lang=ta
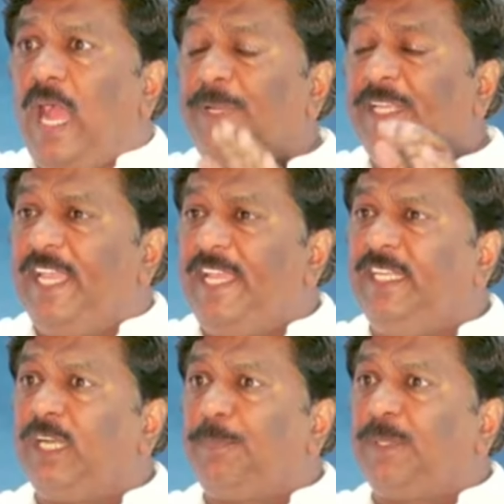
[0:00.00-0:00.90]
அப்படி
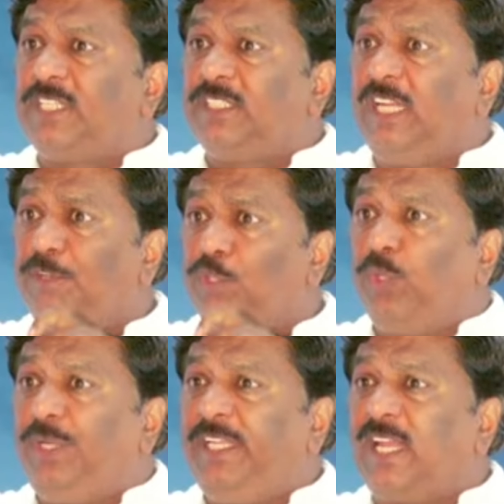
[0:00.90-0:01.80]
கேட்கின்ற பட்சத்தில் அவர்
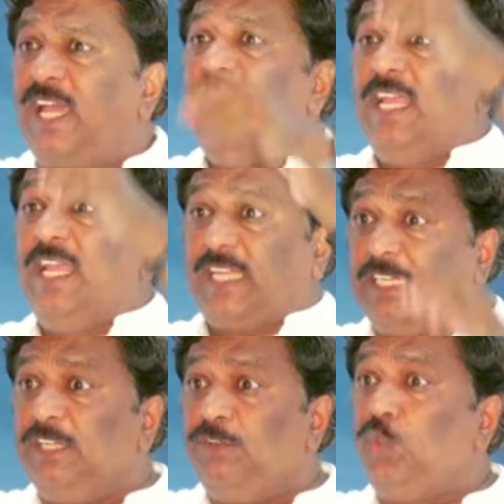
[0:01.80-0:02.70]
சொல்கிறார்
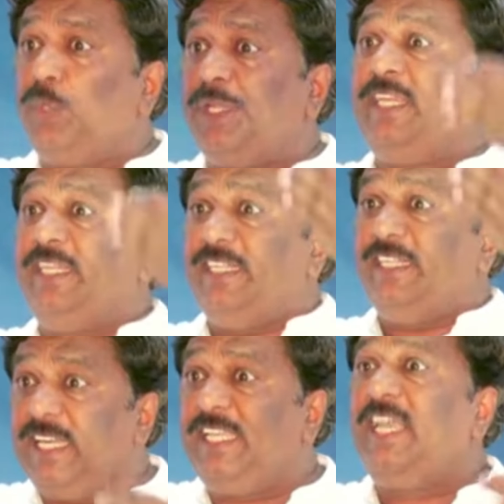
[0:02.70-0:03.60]
கடவுளுடைய
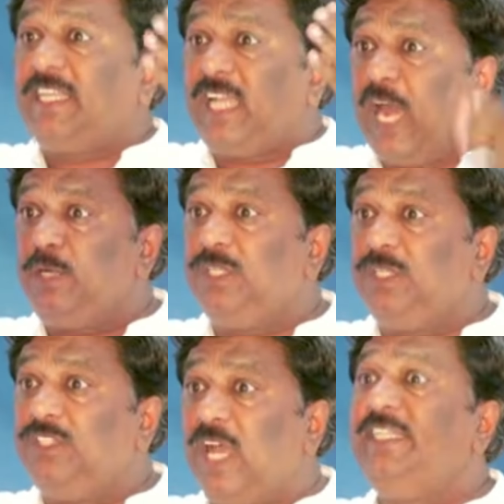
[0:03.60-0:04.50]
நிலையை
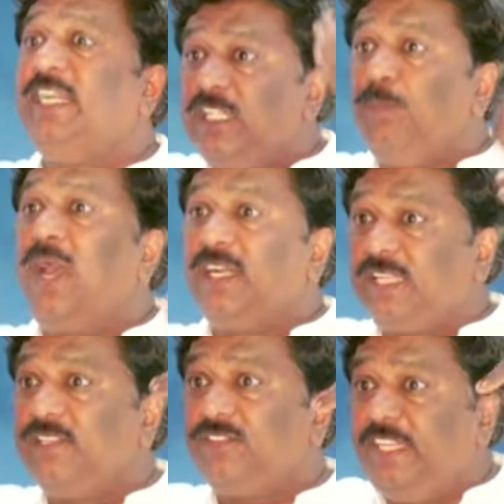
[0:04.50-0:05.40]
காண்பதுதான் எனது
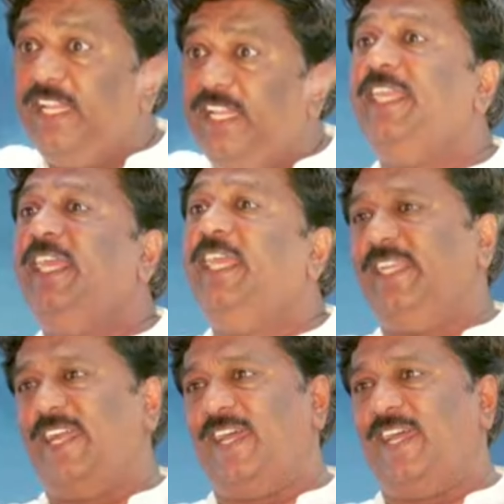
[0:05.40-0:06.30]
மார்க்கத்தின் நெறி
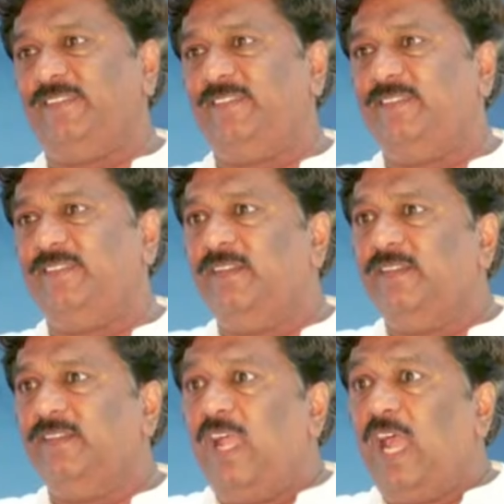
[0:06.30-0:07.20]
என்கிறார்
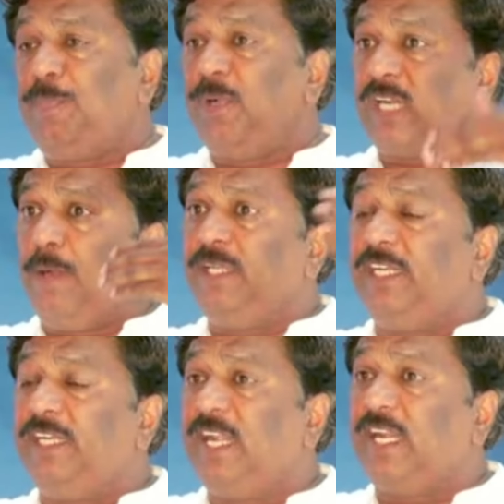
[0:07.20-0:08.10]
அப்போ
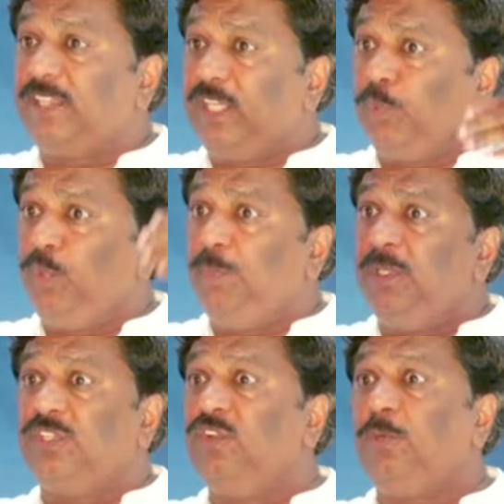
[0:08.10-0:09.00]
ராமலிங்க அடிகளார் அதற்கு
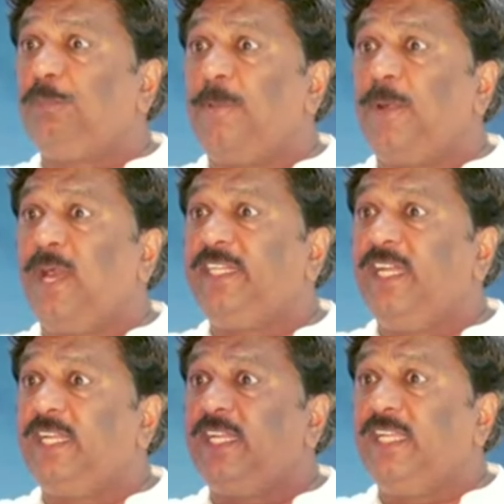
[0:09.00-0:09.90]
முன்பு திருவருப்பா
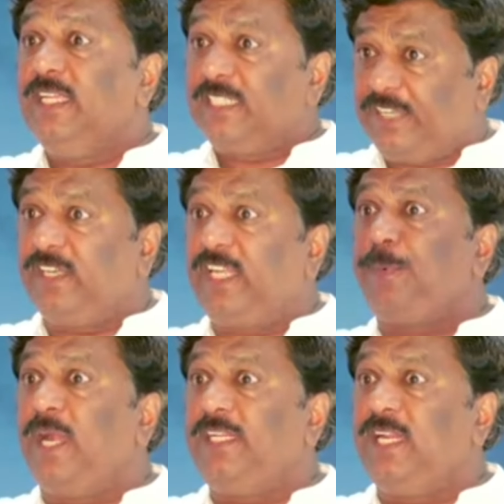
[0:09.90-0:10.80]
பாடினாரே சிவனை
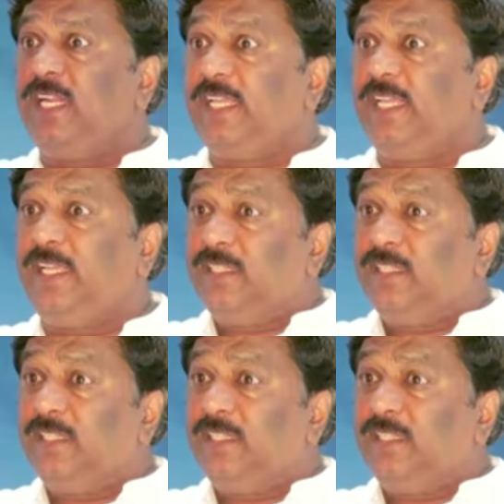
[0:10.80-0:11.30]
பாடினாரே